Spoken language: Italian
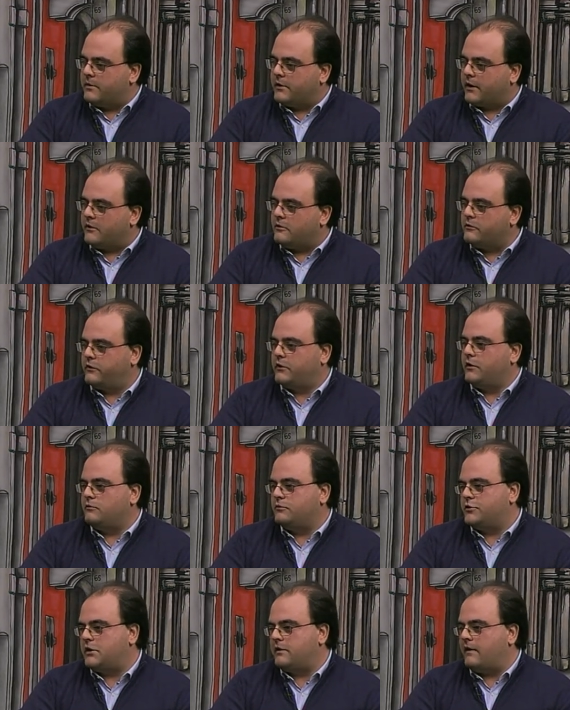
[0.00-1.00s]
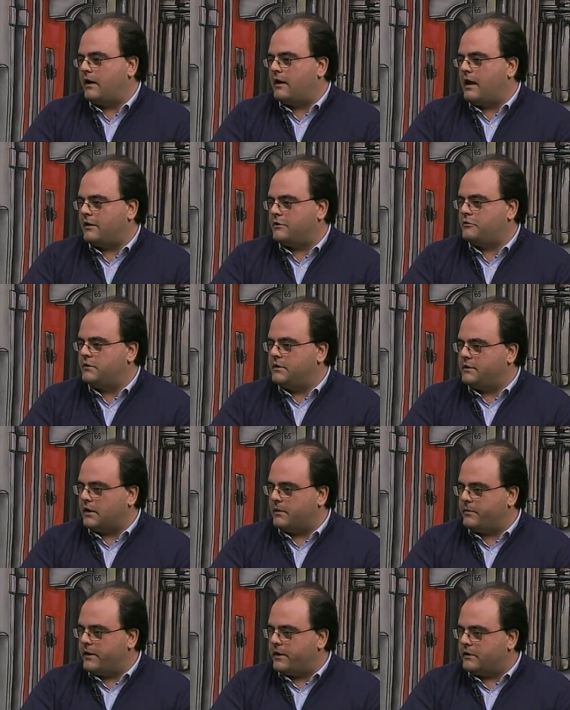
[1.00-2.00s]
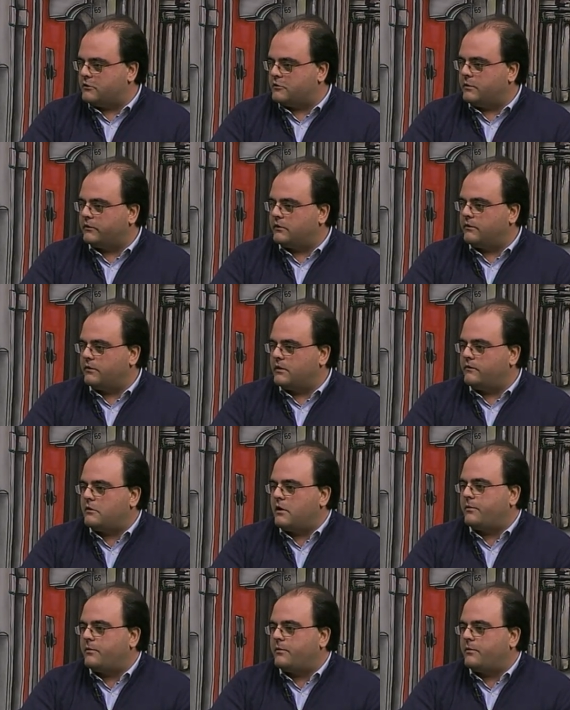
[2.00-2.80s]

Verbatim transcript: perché non si riduceva all'atto del trapianto, ma si certo. definiva una